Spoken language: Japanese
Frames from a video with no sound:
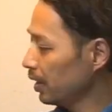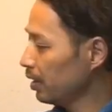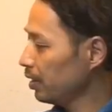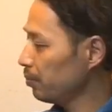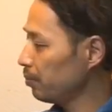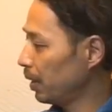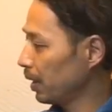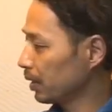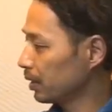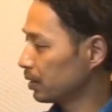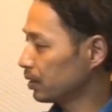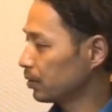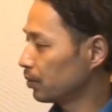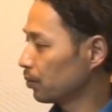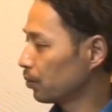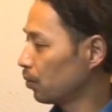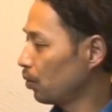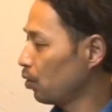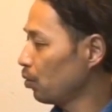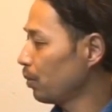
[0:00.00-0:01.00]
リーバイス
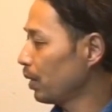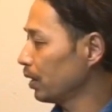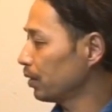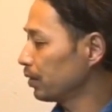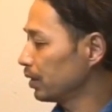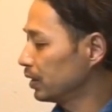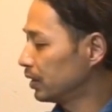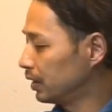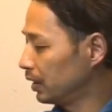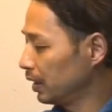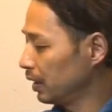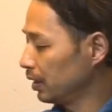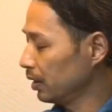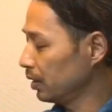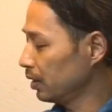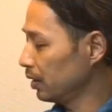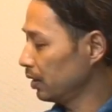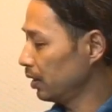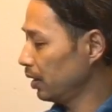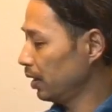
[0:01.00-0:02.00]
のごーまるい
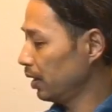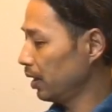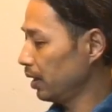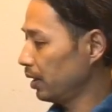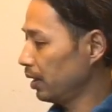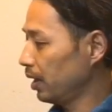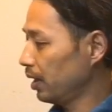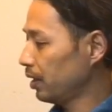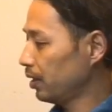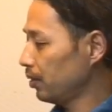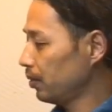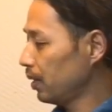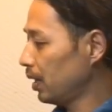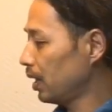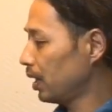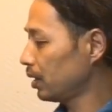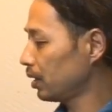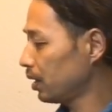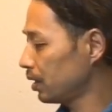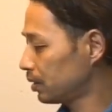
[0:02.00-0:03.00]
ち、えー、
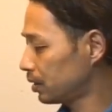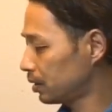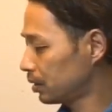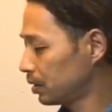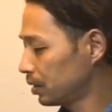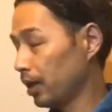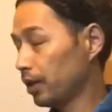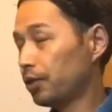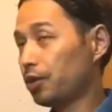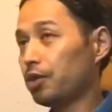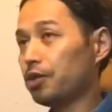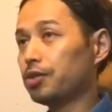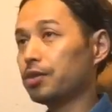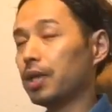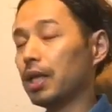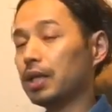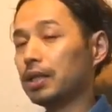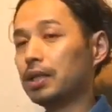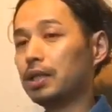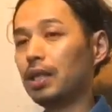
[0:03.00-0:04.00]
レギュラーです。きゅうじゅ
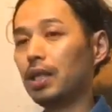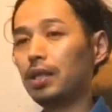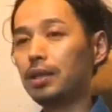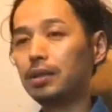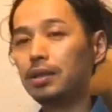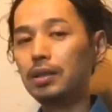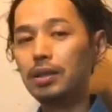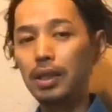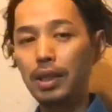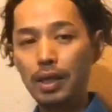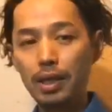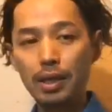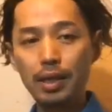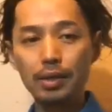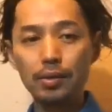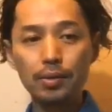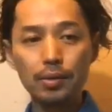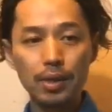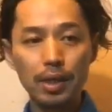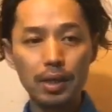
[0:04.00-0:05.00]
うはちねん製
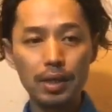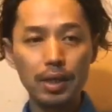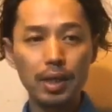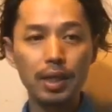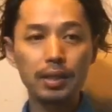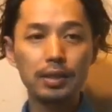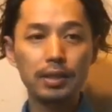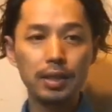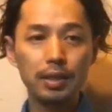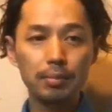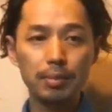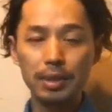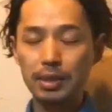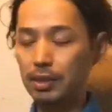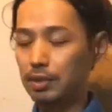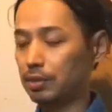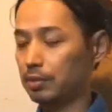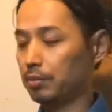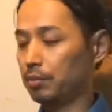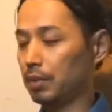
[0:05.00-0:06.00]
のレギュラーになりま
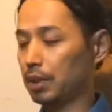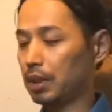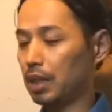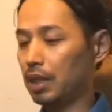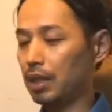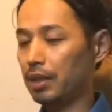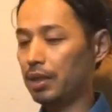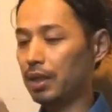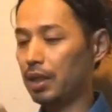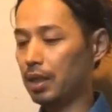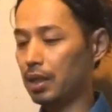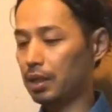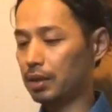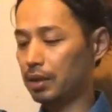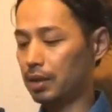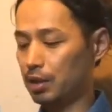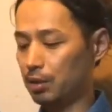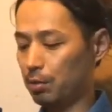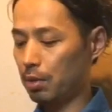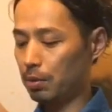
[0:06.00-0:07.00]
す。またレギュラー買っ
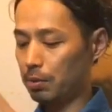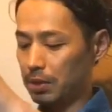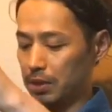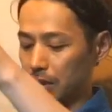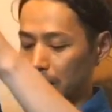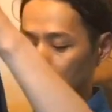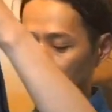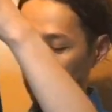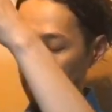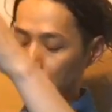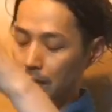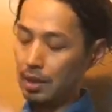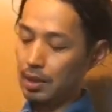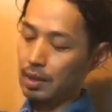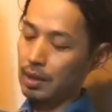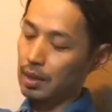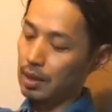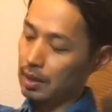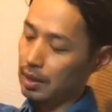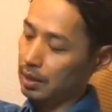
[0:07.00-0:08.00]
てしました。
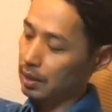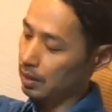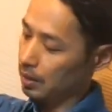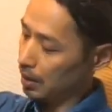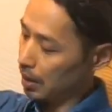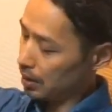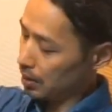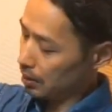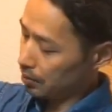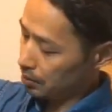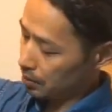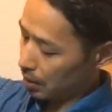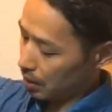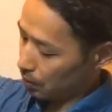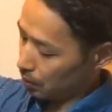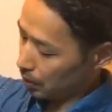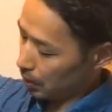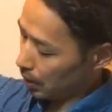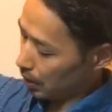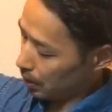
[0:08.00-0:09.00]
なんですが、
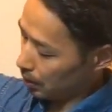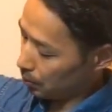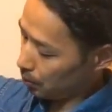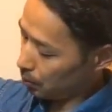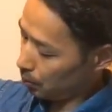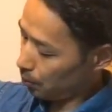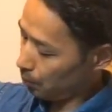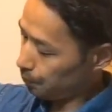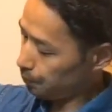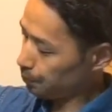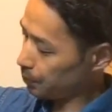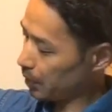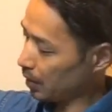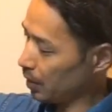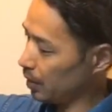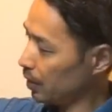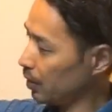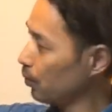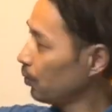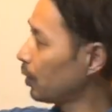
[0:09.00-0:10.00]
これあの
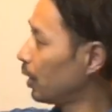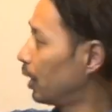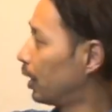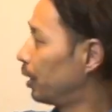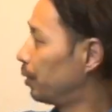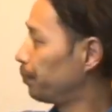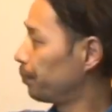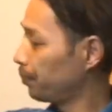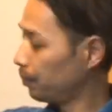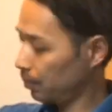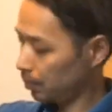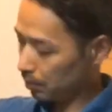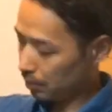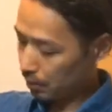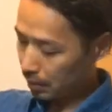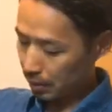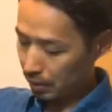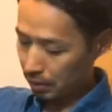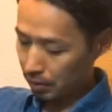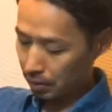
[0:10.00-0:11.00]
色が
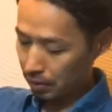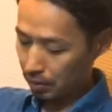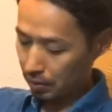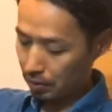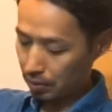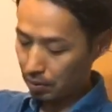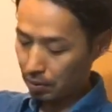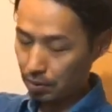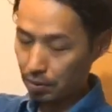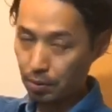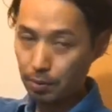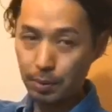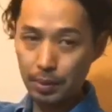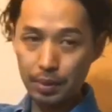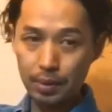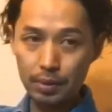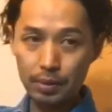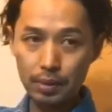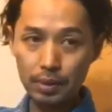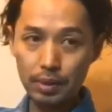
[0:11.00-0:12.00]
ほ
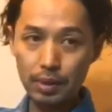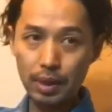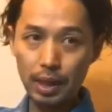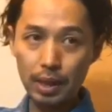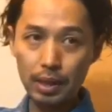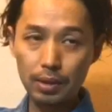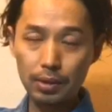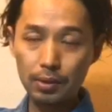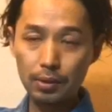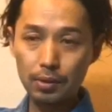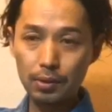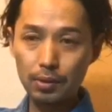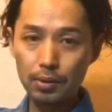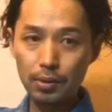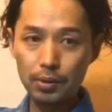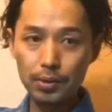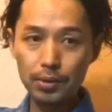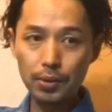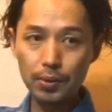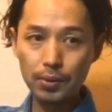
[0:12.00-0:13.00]
ぼデッ
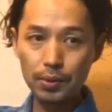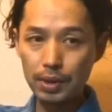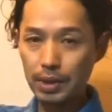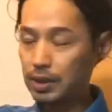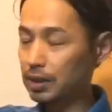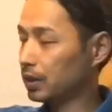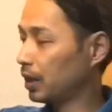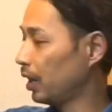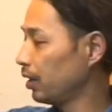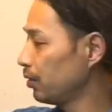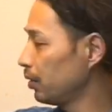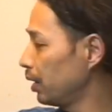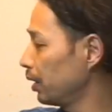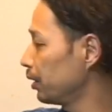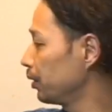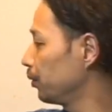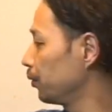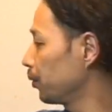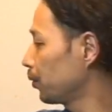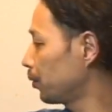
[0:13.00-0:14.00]
ドストックに近いぐら
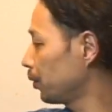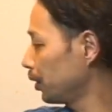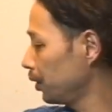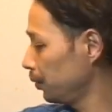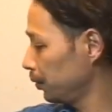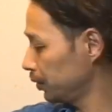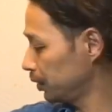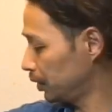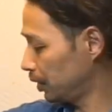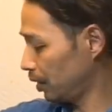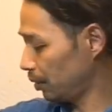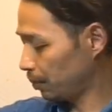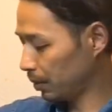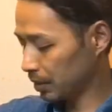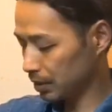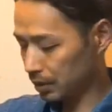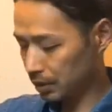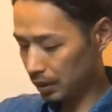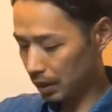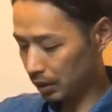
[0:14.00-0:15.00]
い色残りをしてい
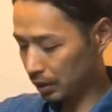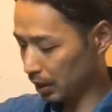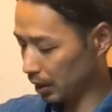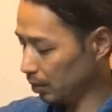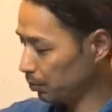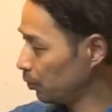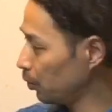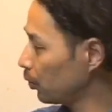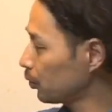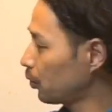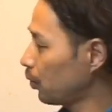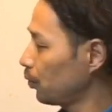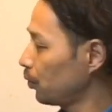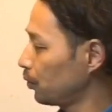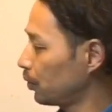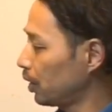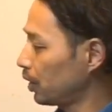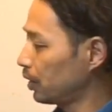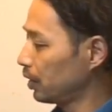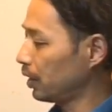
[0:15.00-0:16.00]
ます。当たりもほとん
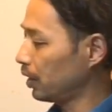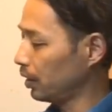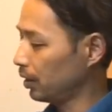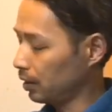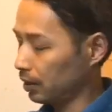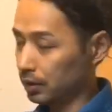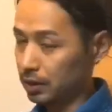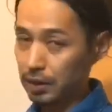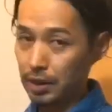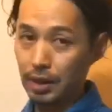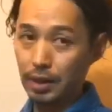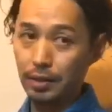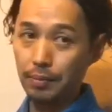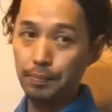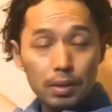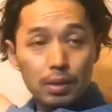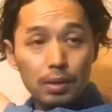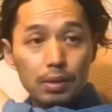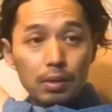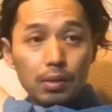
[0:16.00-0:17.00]
ど出てないですし、
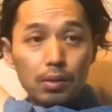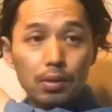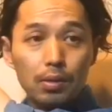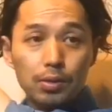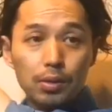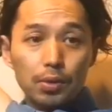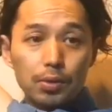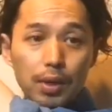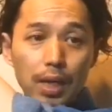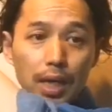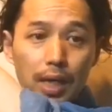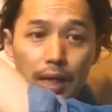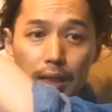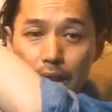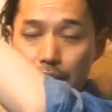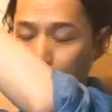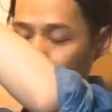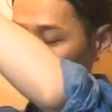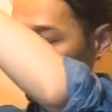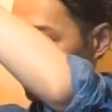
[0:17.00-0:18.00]
ほとんど履
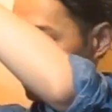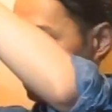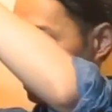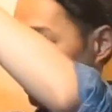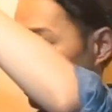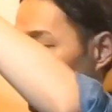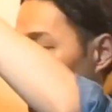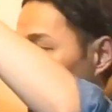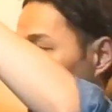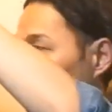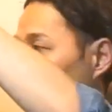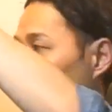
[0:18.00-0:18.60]
かれてないんじゃないか